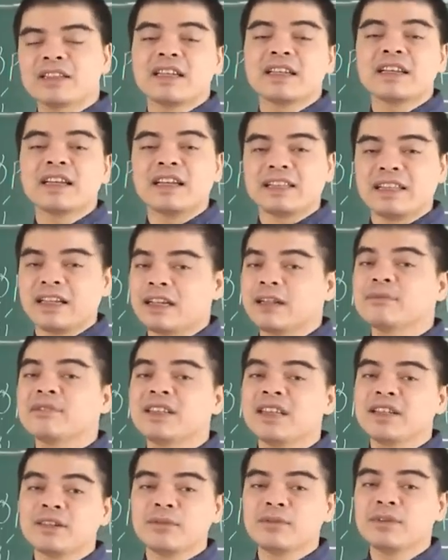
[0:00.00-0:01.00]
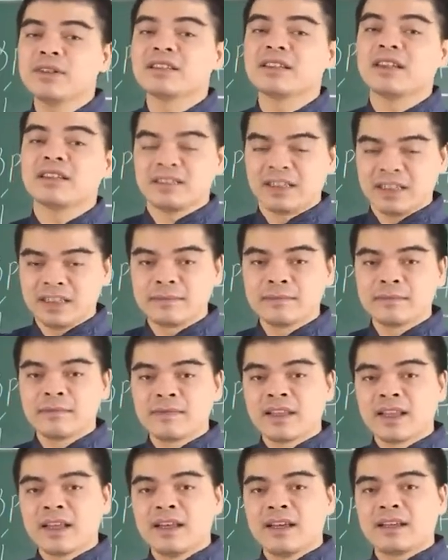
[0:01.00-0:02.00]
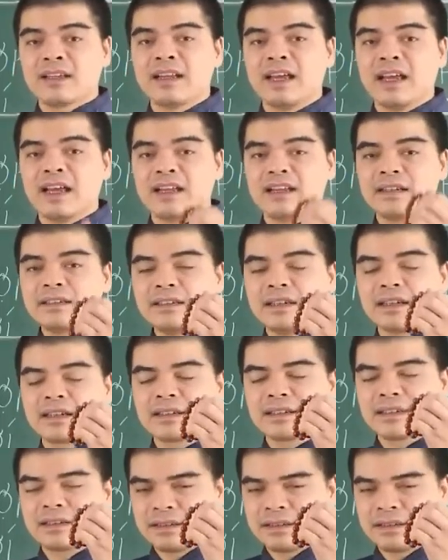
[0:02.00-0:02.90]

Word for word: tên ngày tháng năm sinh cũng như là giờ sinh để được